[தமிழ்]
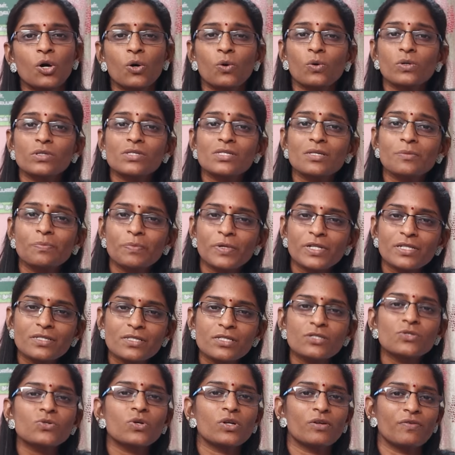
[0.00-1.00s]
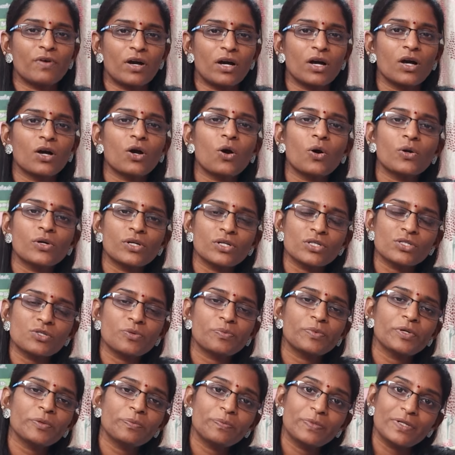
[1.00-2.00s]
ஓசி பில்ஸ்ன்னு சொல்லுவாங்க
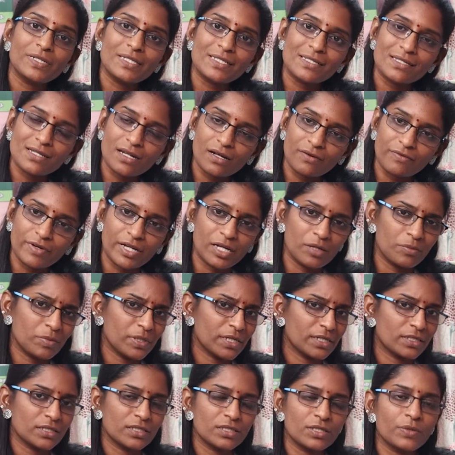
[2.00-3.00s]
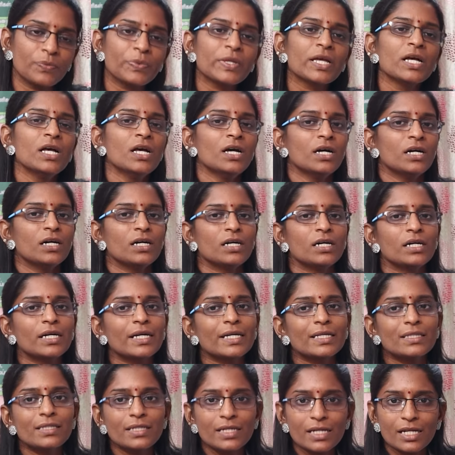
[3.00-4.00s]
கான்ட்ராசெப்டிவ் பில்ஸில் அவைலபிளாக இருக்குது
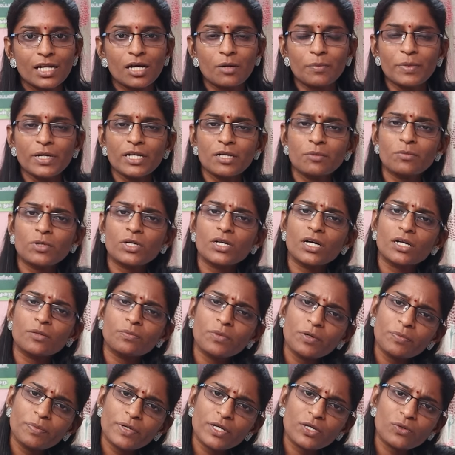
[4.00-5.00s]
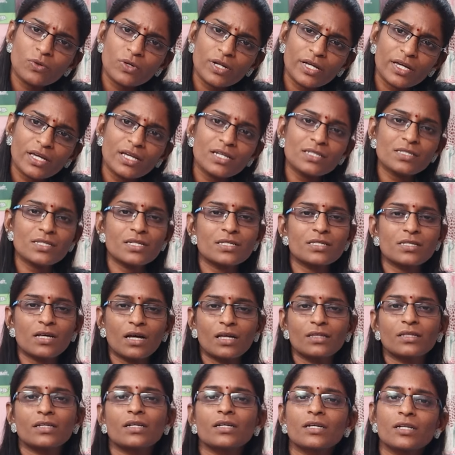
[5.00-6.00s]
இது இல்லாமல் நம்ம கர்ப்பப்பைக்குள்ளேயே சில
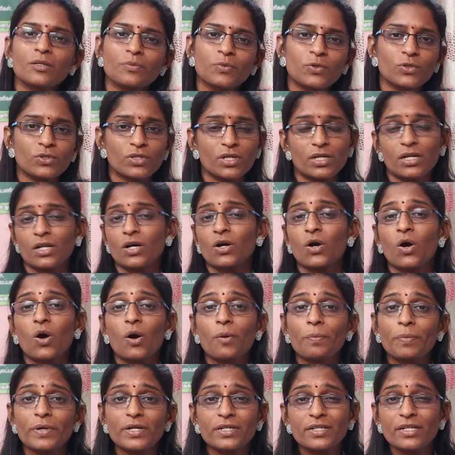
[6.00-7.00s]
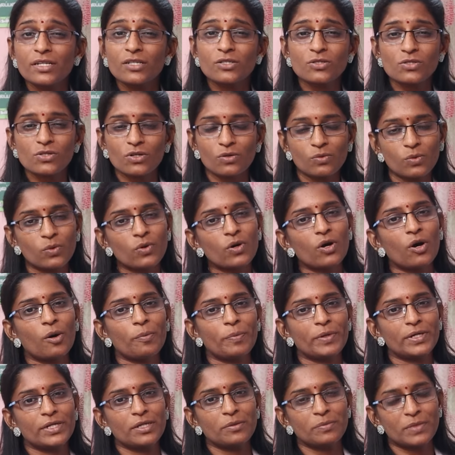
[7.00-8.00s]
சாதனங்களை பொருத்திக்கலாம் காப்பர்ட்டின்னு சொல்லுவோம்
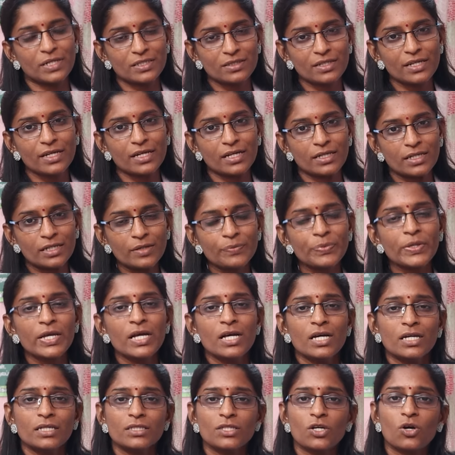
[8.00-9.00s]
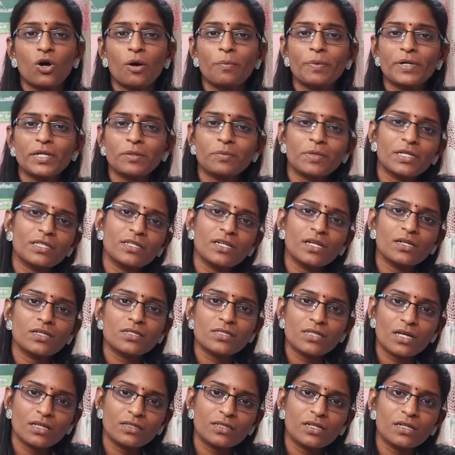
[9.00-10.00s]
காப்பர்ட்டி மாதிரியான இந்த காப்பர்ட்டி
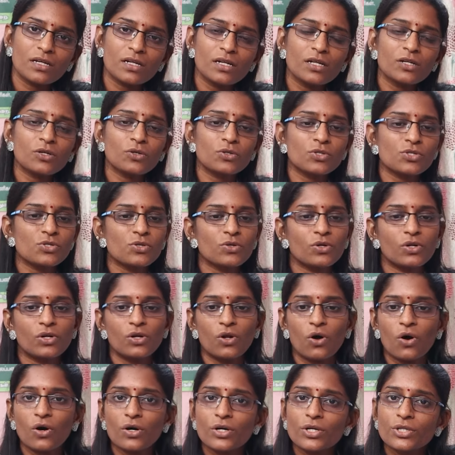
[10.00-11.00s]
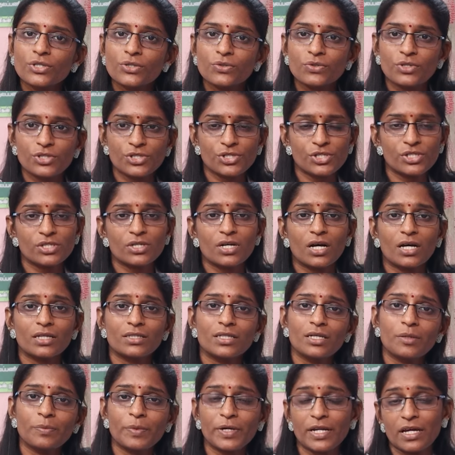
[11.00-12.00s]
மாதிரியான சாதனங்களை கொஞ்சம் லாங்கர் டியூரேஷனுக்கு
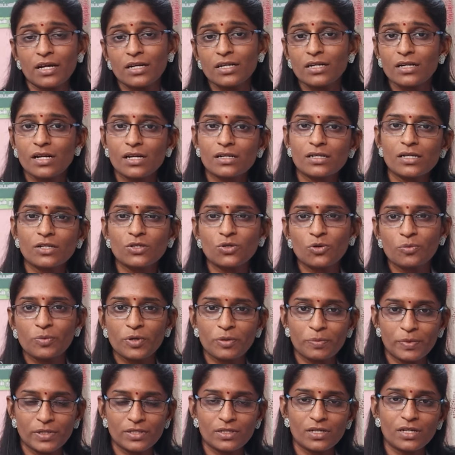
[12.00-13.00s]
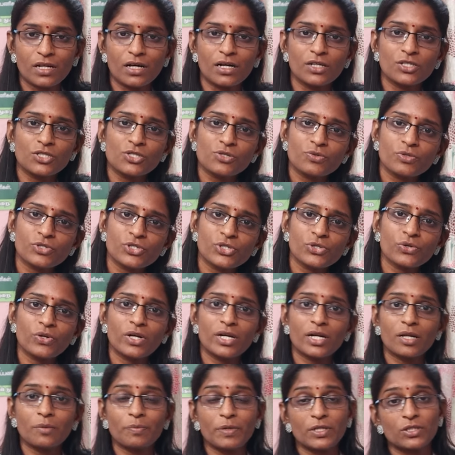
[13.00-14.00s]
அதிகப்படியான நாட்களுக்கு உபயோகப்படுத்திக்கலாம் அஞ்சு வருஷம்
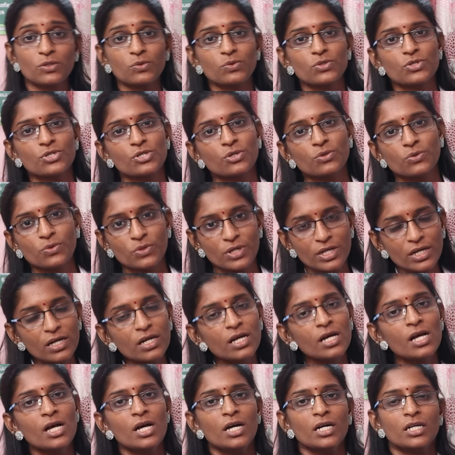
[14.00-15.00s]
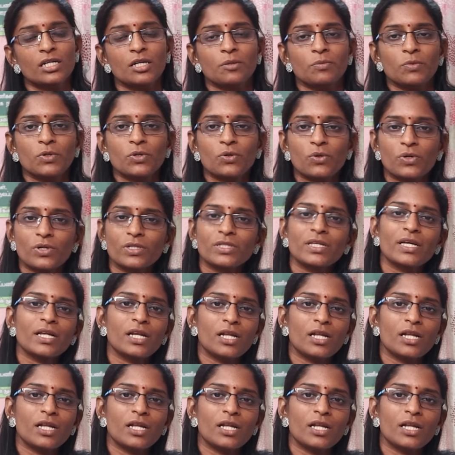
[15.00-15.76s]
இல்லைனா பத்து வருஷம் கூட நம்ம குழந்தை